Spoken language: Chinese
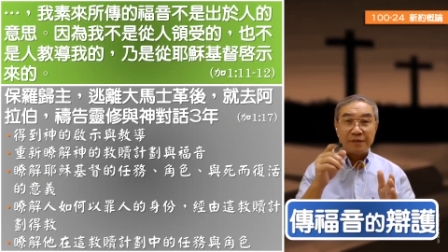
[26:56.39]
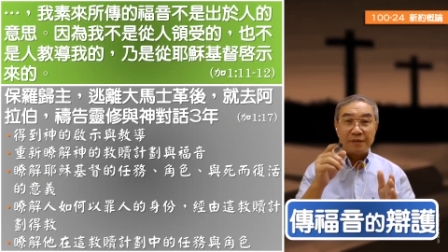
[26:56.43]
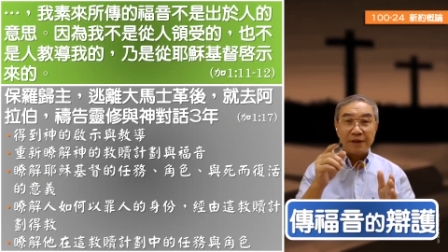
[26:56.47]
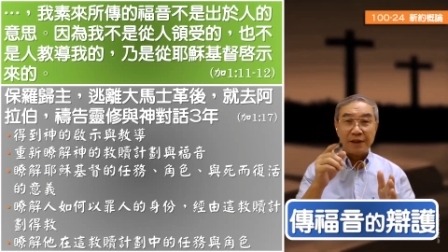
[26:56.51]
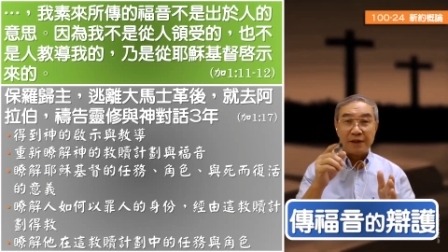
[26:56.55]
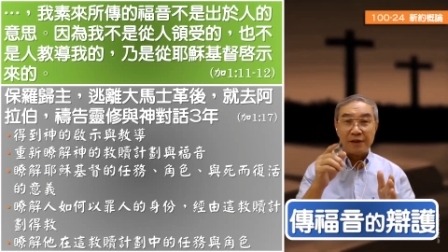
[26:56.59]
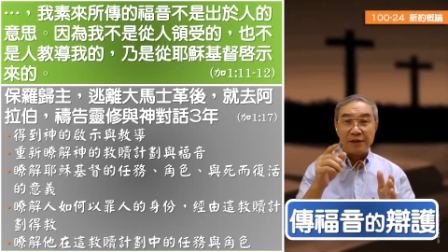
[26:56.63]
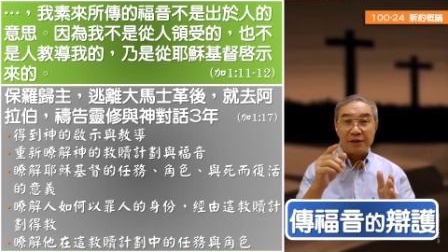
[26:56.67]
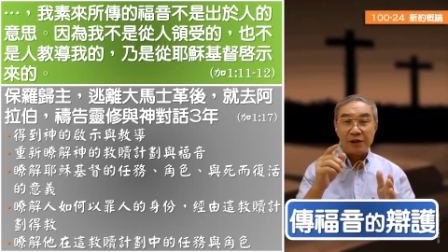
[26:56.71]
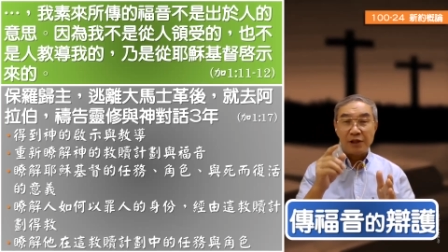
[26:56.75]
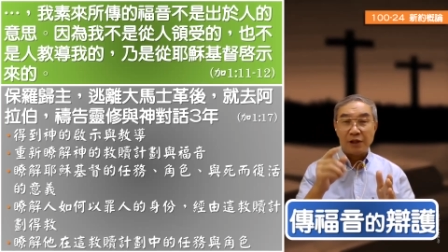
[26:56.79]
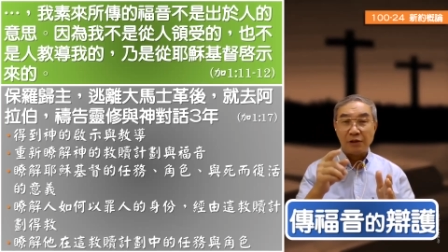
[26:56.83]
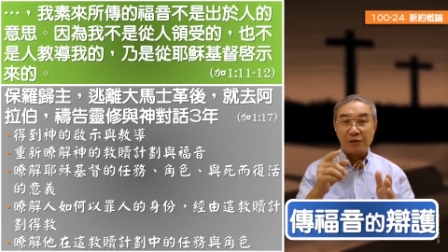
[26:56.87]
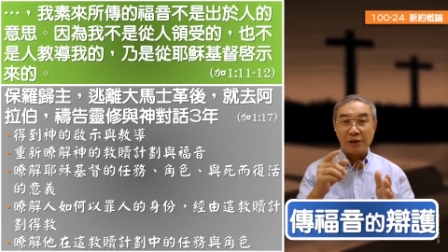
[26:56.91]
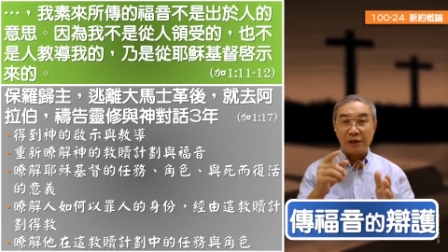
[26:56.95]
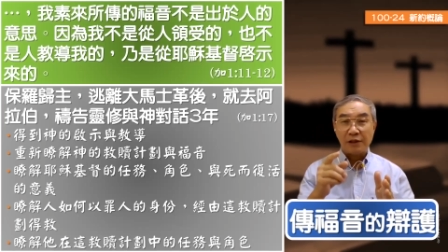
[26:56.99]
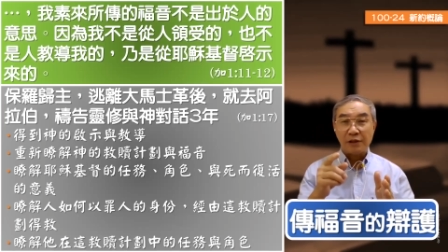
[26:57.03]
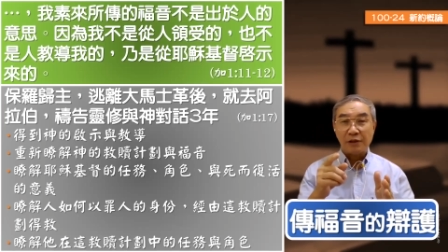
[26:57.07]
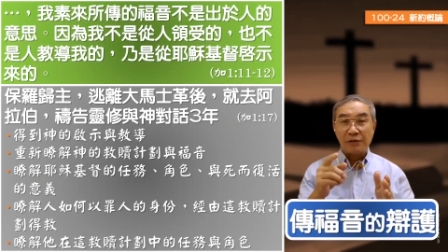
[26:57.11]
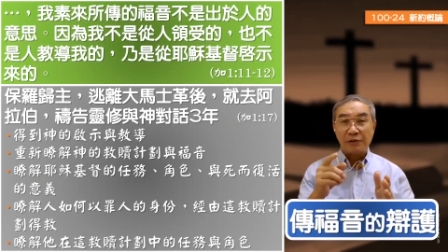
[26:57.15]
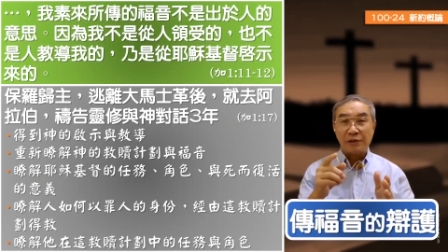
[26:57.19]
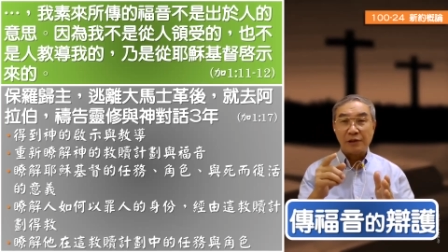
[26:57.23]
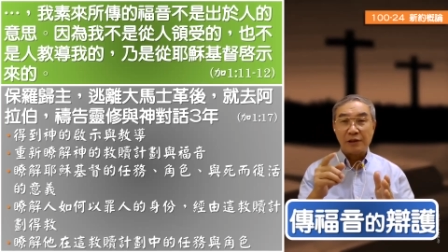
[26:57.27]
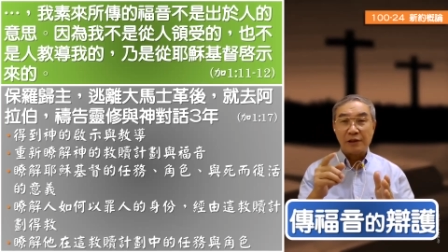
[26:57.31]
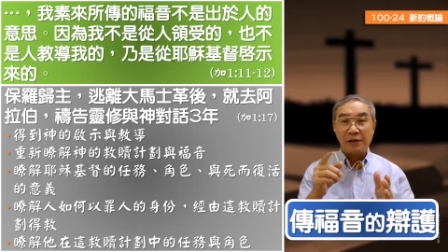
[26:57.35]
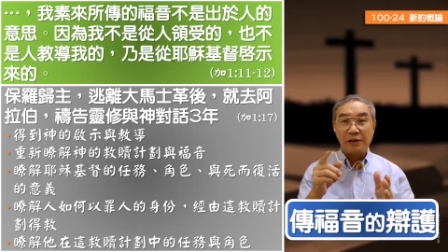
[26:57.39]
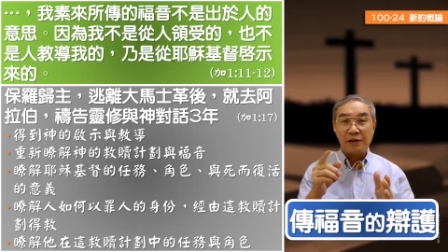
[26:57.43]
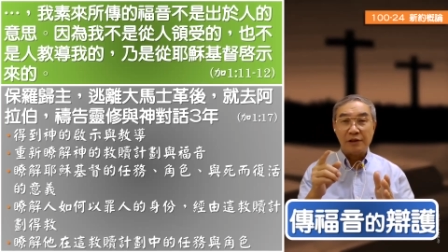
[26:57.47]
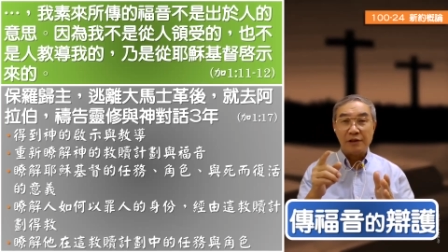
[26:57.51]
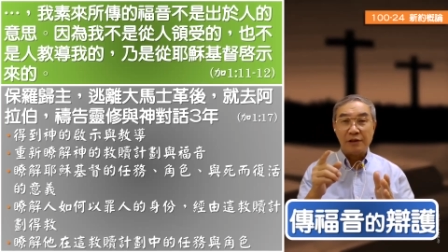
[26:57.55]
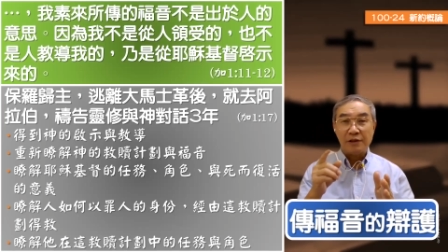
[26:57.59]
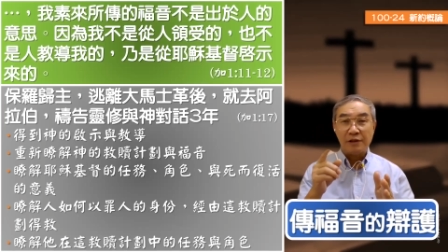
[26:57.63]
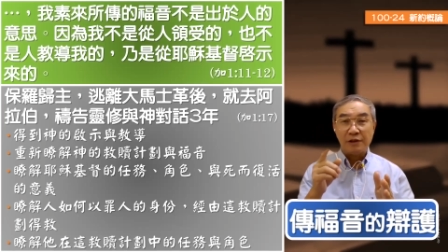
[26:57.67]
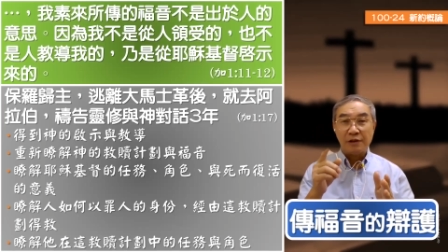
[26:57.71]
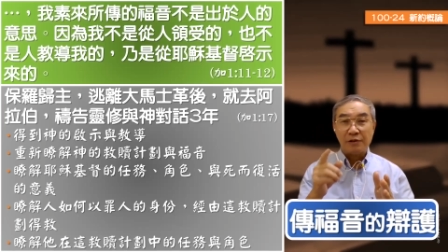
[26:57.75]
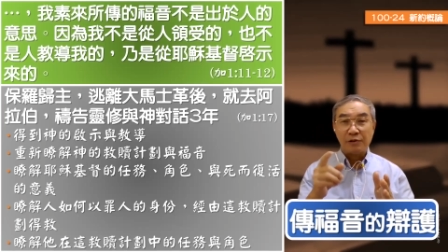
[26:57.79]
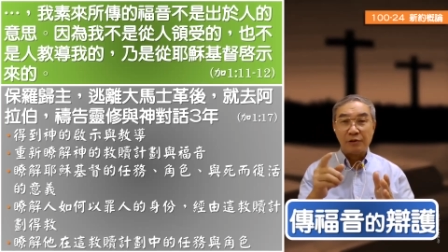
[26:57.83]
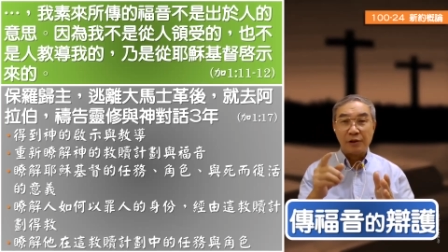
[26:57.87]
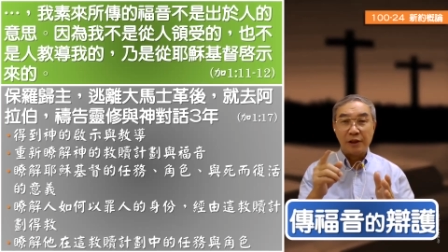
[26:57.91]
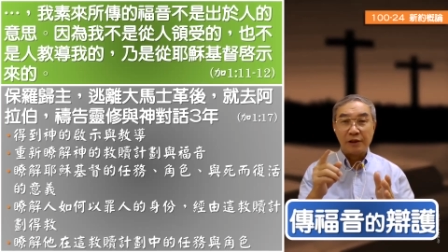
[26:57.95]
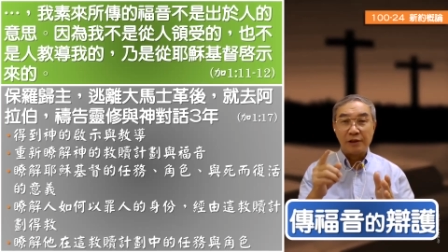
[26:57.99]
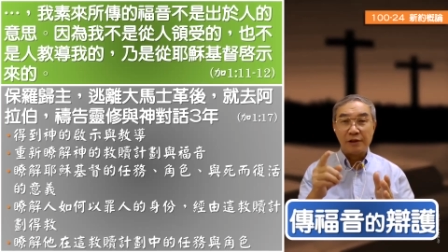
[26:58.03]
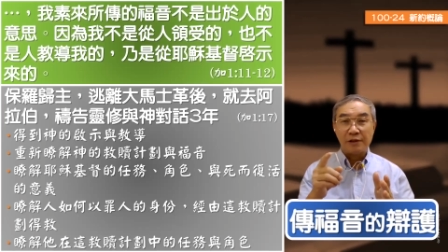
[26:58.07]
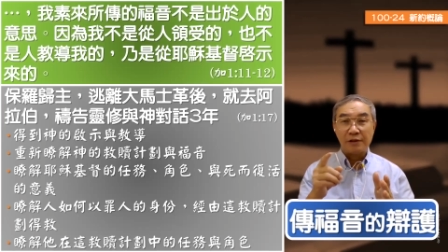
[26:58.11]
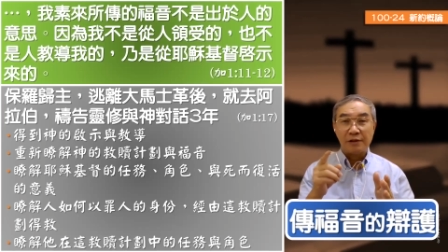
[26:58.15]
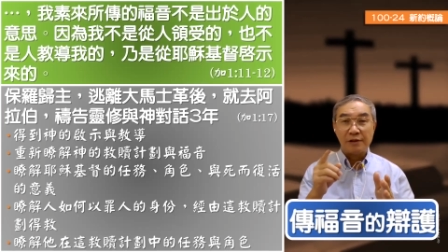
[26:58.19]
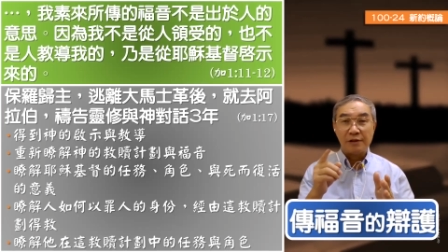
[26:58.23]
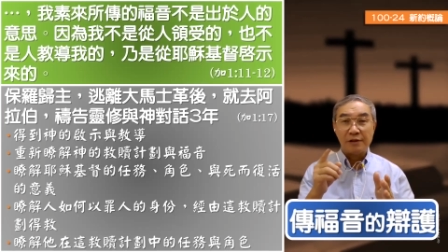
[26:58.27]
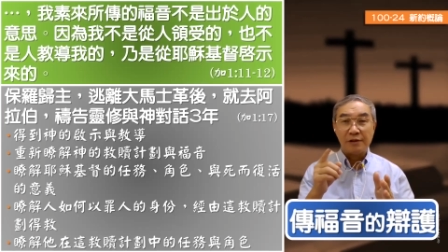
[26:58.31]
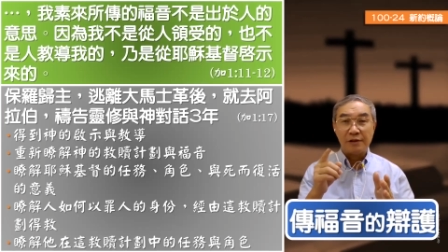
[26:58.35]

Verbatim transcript: 啊挑战头上，你你传的是